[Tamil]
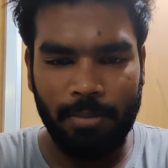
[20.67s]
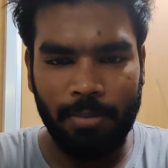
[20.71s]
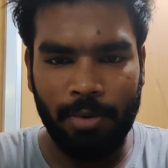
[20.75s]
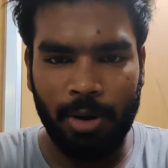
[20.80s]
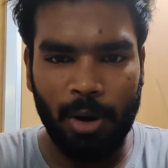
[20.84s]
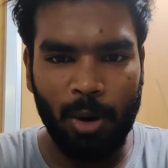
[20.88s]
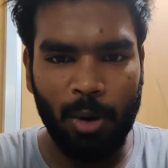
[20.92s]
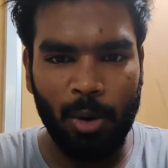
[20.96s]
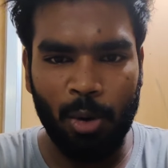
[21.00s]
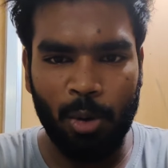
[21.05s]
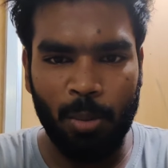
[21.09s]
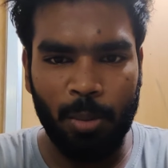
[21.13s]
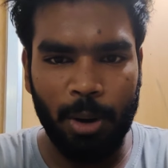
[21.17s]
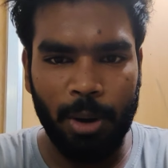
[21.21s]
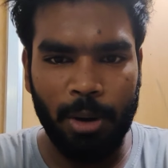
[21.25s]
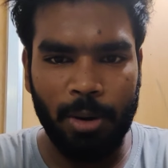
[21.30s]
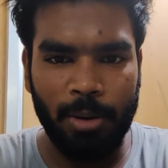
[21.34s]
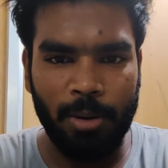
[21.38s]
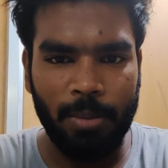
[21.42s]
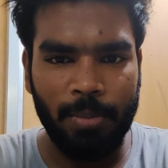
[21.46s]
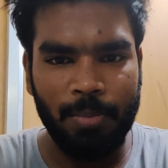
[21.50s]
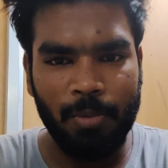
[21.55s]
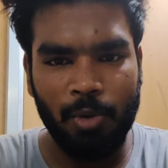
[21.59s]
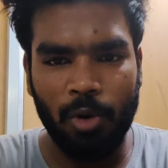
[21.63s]
வண்டலூர்
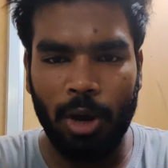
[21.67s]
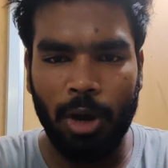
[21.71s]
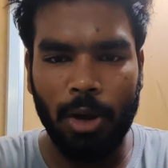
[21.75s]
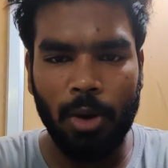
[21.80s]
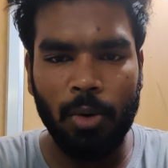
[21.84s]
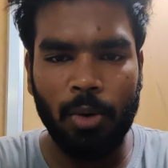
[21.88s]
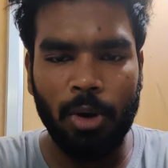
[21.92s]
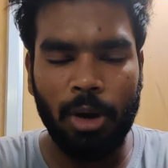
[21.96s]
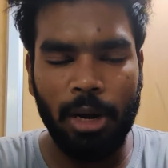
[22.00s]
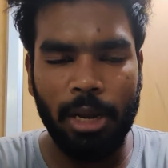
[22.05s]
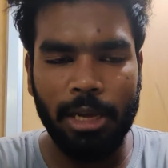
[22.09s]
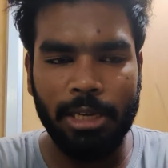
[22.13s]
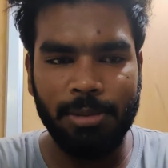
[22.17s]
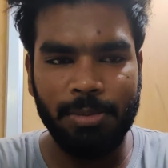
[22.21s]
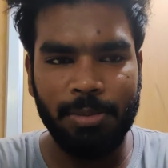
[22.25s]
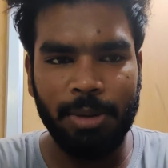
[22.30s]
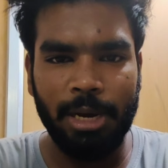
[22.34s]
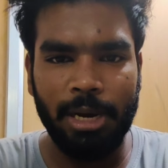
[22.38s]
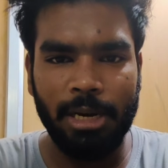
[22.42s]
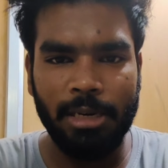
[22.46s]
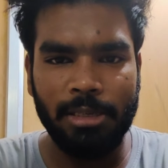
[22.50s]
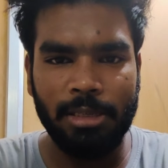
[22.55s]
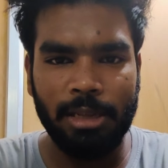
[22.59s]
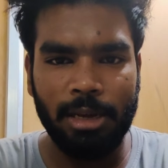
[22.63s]
போயிட்டோம் ஸோ அங்கும் நல்ல
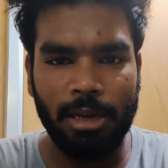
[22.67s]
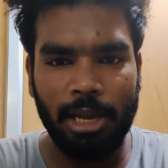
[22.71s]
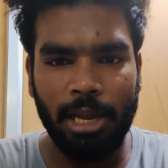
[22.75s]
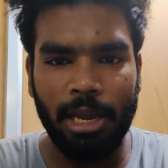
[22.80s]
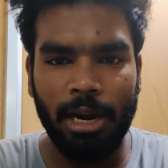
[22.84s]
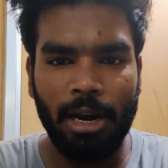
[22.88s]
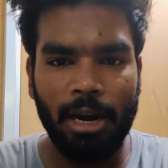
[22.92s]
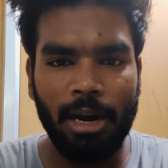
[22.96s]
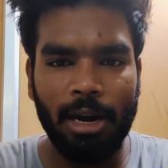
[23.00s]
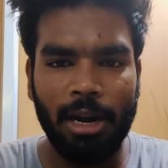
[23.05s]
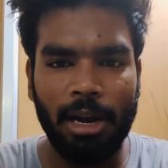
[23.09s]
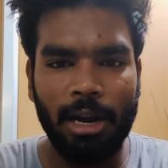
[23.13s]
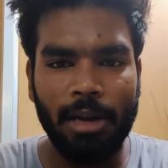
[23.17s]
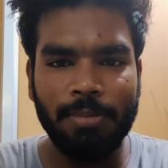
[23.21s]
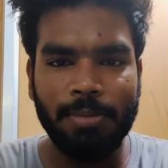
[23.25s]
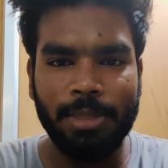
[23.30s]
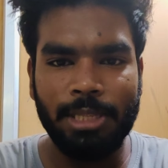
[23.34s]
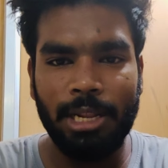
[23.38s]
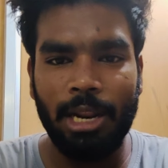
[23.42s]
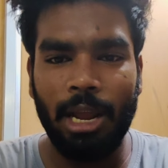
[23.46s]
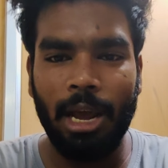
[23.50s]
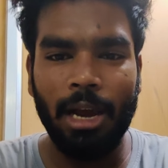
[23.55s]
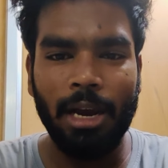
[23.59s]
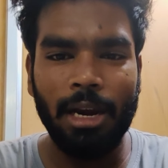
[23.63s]
எக்ஸ்பீரியன்ஸ் தான் ஏன்னா நான்
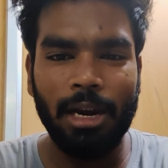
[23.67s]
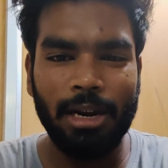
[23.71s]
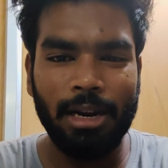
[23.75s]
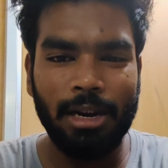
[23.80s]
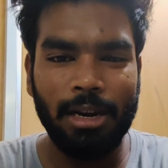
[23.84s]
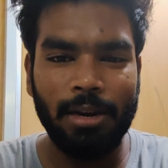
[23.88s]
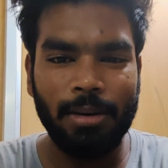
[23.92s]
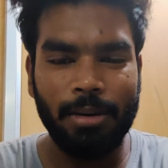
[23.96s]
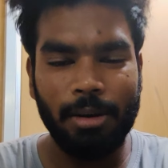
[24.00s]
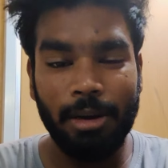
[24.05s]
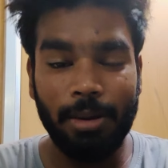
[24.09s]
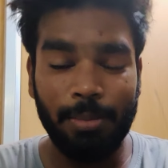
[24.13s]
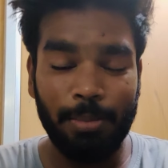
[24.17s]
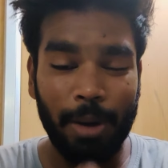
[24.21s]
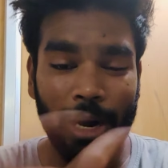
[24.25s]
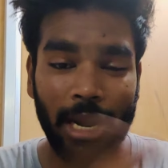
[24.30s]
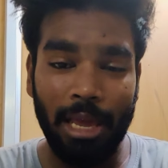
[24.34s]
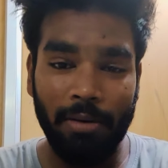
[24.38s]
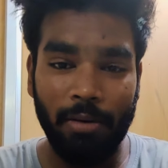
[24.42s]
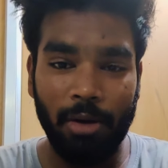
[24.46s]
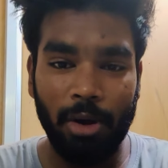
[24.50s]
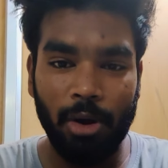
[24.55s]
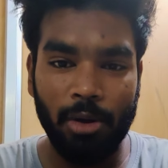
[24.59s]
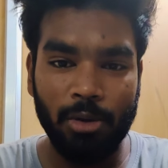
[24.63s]
நாங்கள்
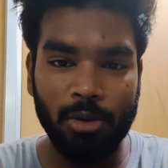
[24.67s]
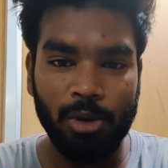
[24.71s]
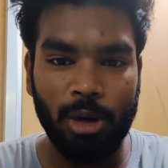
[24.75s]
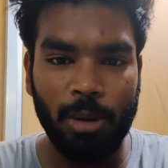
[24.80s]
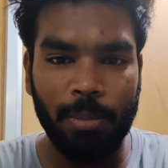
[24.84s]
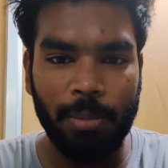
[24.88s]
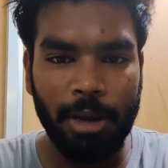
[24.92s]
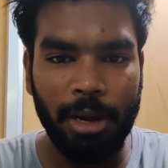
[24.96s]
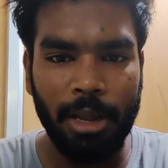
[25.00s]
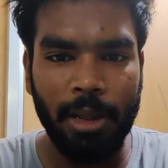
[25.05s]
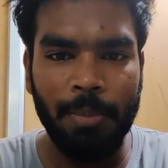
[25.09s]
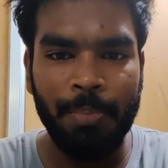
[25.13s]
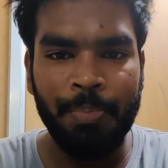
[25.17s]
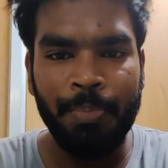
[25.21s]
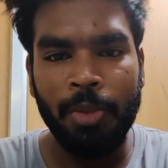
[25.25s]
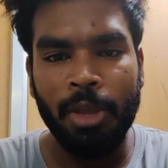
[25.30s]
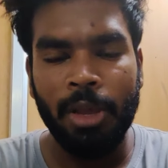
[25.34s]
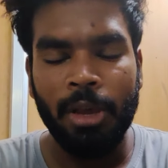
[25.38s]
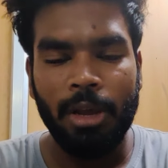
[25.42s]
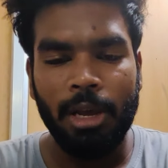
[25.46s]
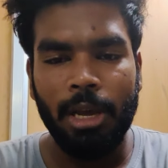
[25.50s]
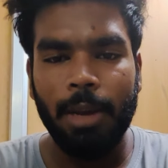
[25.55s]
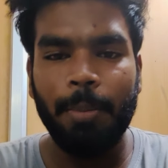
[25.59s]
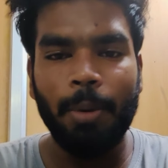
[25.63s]
பழைய வீடியோவில் சொன்ன மாதிரி
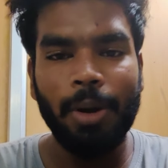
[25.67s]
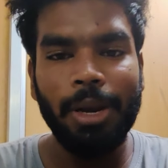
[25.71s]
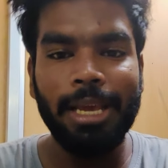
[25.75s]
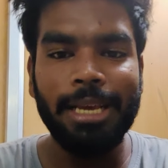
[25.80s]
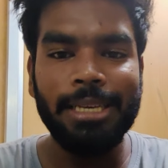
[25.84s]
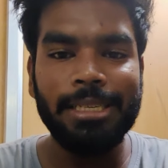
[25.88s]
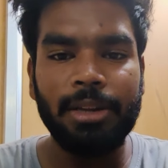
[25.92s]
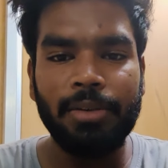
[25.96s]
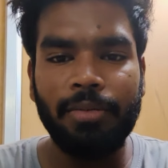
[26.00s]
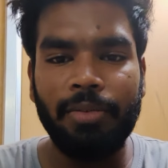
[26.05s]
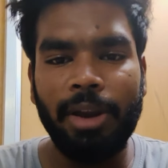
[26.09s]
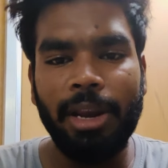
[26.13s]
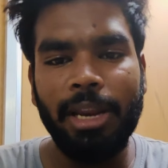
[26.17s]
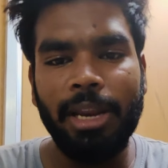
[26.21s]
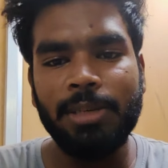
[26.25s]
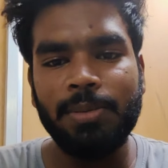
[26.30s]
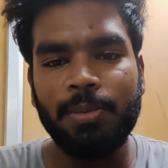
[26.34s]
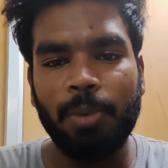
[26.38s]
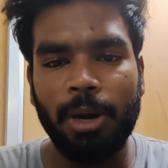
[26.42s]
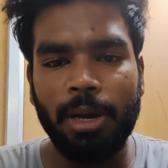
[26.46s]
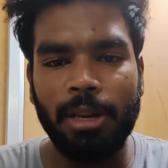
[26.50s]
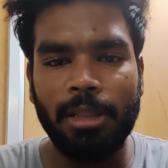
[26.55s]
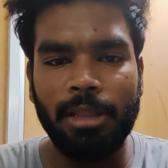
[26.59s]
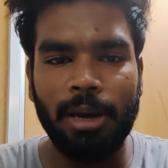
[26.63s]
இப்போ இன்கேஸ் நான்
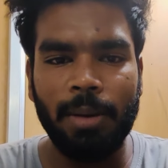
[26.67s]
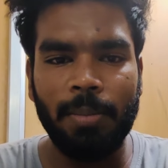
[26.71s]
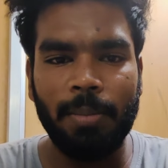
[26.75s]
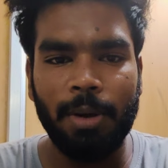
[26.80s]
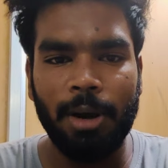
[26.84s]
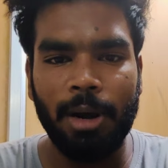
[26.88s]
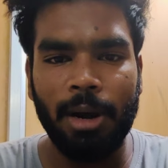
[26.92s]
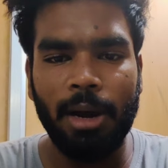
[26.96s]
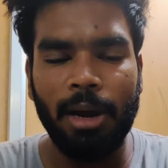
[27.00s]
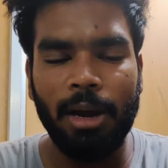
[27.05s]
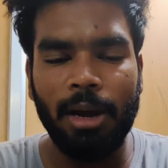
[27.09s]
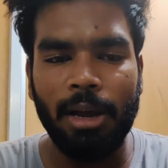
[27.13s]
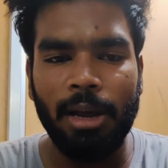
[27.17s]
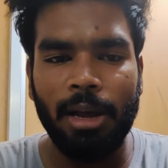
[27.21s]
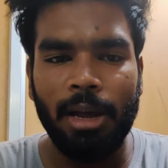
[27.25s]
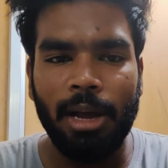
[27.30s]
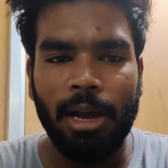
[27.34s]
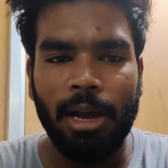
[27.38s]
ஃபீனிக்ஸ் போயிருந்தேன் அப்படின்னா